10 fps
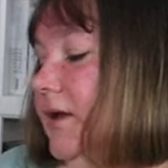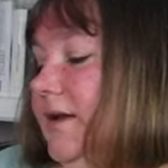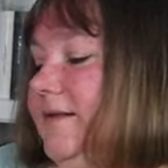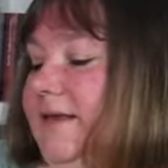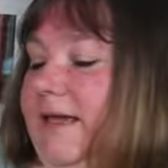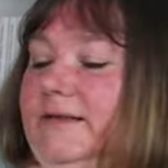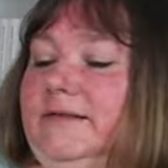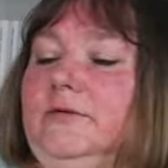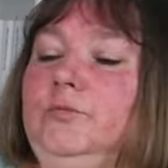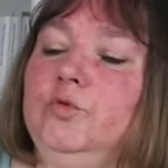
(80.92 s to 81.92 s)
das
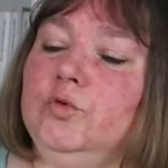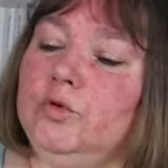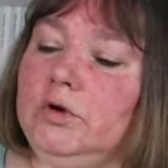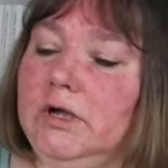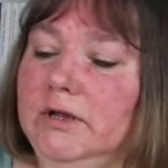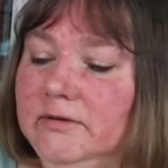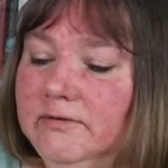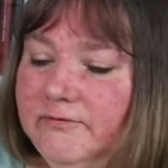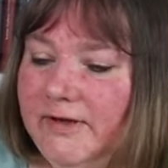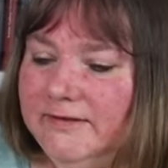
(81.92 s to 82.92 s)
erste Buch,
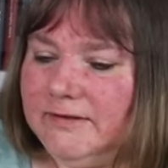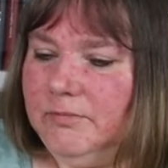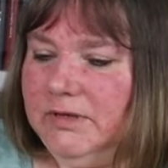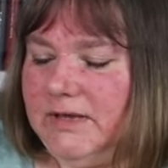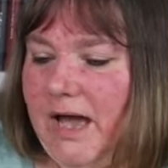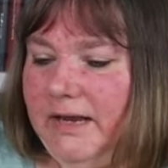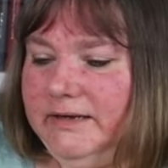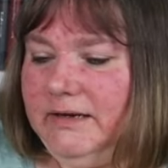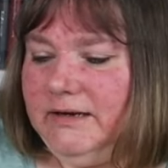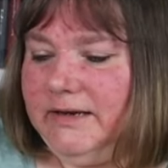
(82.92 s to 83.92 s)
was mich
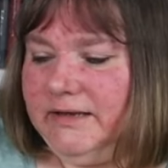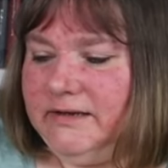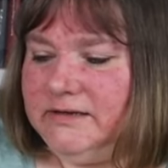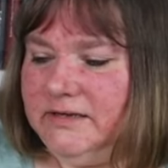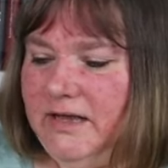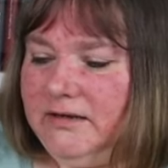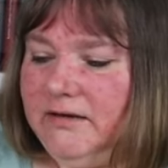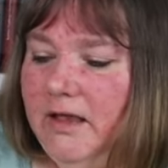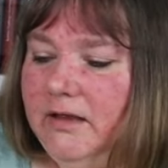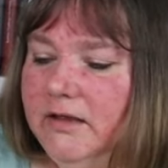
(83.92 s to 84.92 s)
angelächelt hat,
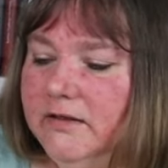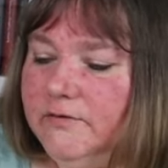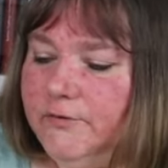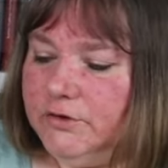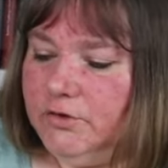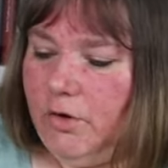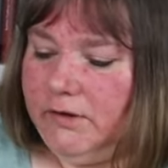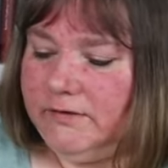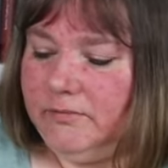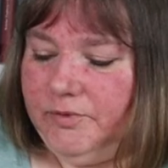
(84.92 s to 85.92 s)
ist von
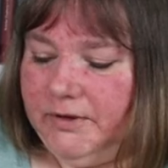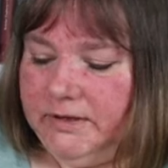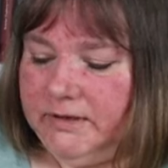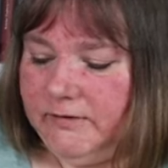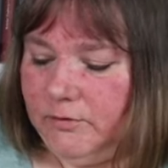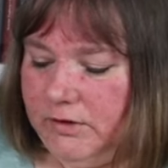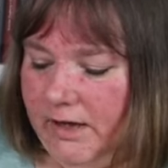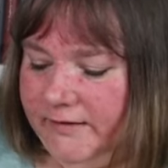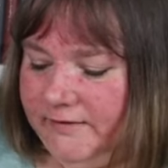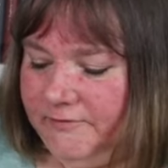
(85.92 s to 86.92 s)
Thorsten Pilz und
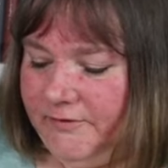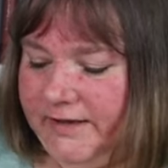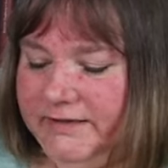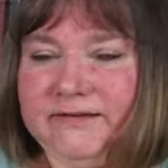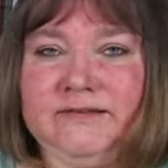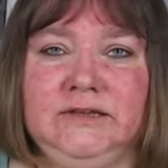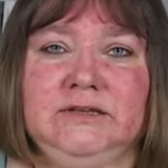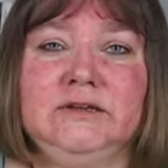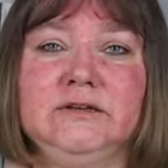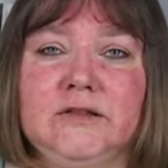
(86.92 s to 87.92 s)
heißt Weite
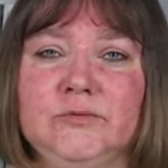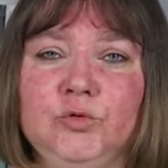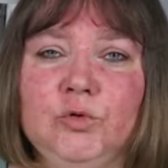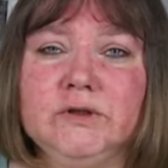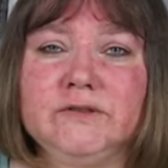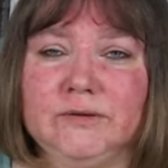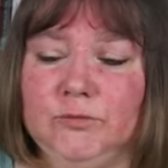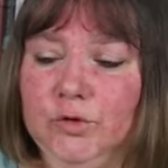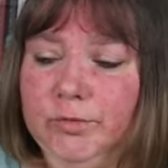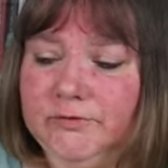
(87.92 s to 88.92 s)
Sicht. Das Buch ist im
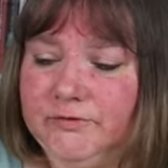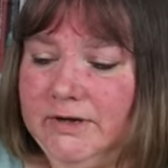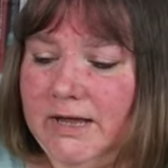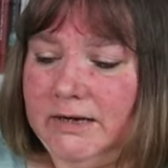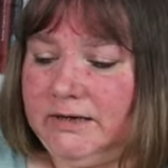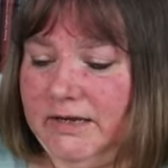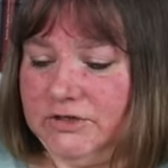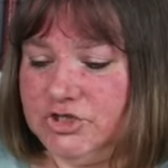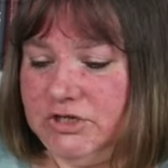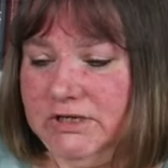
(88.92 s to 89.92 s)
Lübbe Verlag
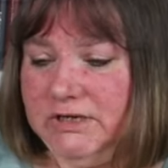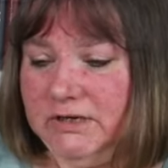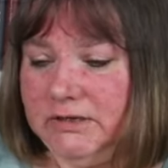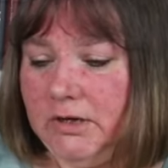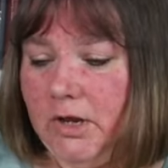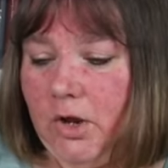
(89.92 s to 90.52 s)
erschienen und